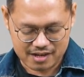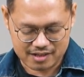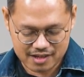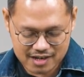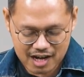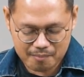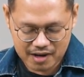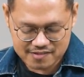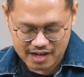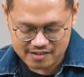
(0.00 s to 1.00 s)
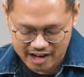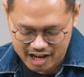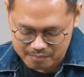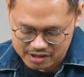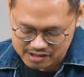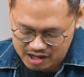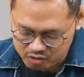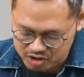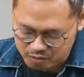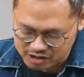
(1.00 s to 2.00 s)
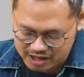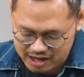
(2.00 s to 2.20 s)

Ketika bangsa Israel mengetahui bahwa